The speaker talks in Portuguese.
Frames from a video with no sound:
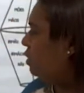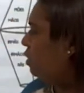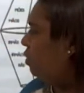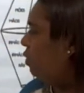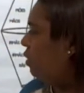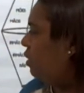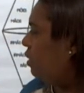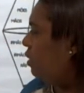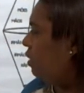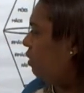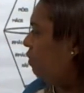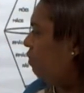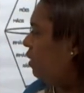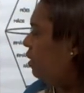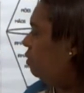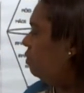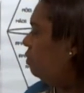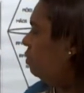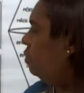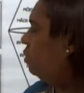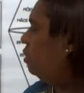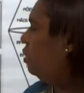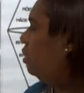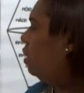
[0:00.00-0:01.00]
Olha, tá vendo?
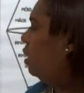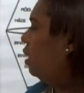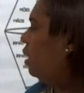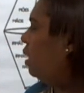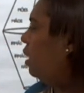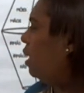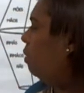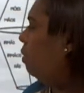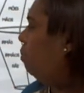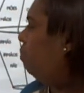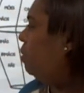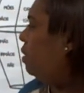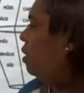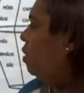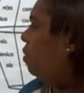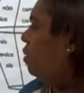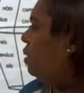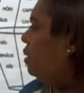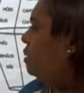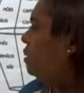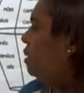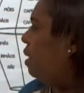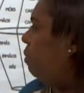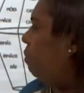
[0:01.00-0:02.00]

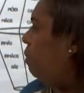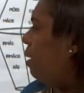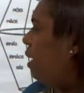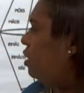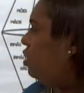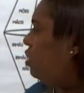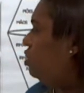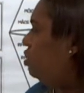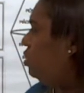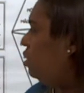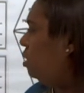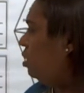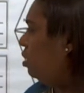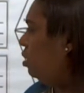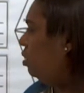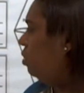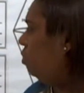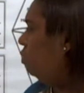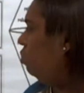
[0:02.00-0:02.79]
Campeões que é mais de